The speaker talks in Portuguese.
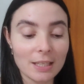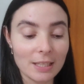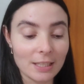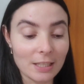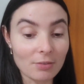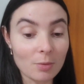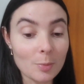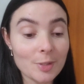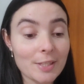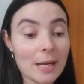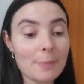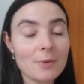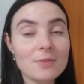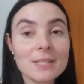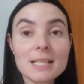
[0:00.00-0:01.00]
E eu vou
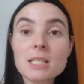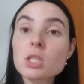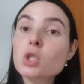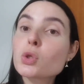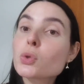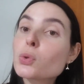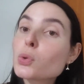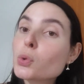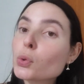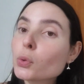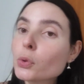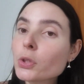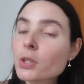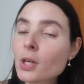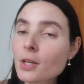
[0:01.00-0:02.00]
mostrar pra vocês
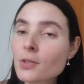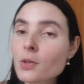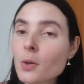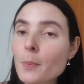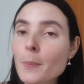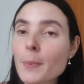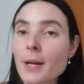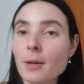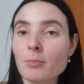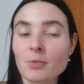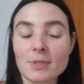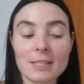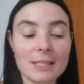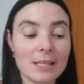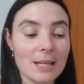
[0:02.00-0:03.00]
tudo que nós
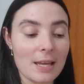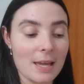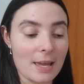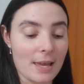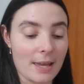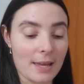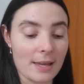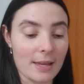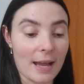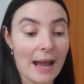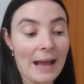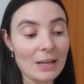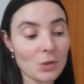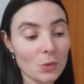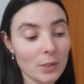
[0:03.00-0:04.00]
compramos. É,
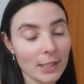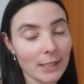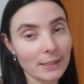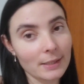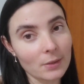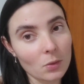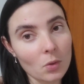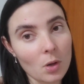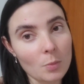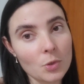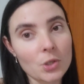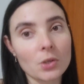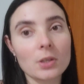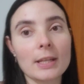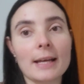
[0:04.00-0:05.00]
a Júlia ainda não
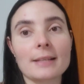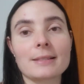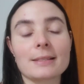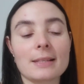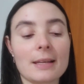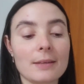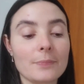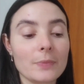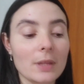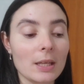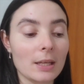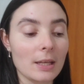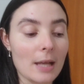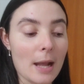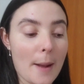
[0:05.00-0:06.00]
come chocolates, né?
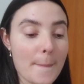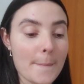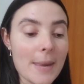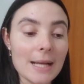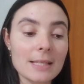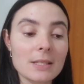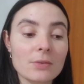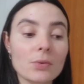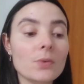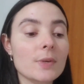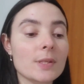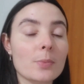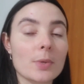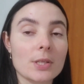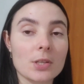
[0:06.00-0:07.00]
Mas eu vou
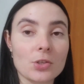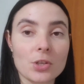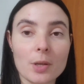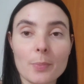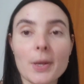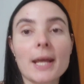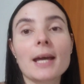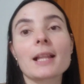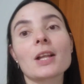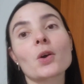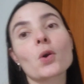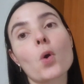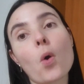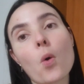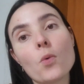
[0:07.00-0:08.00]
fazer uma cestinha pra
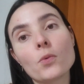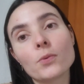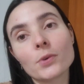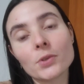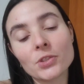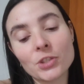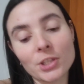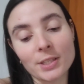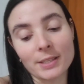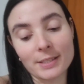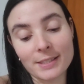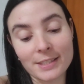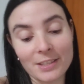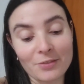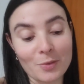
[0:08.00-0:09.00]
ela com
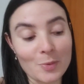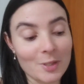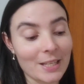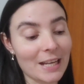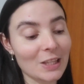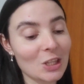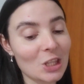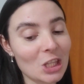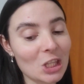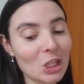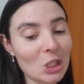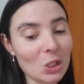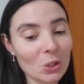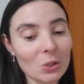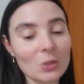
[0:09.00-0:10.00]
frutinhas. E eu vou
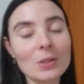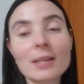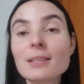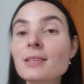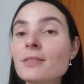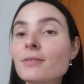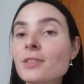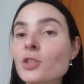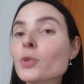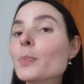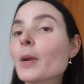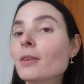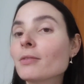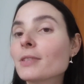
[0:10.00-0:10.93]
mostrar tudo nesse vídeo pra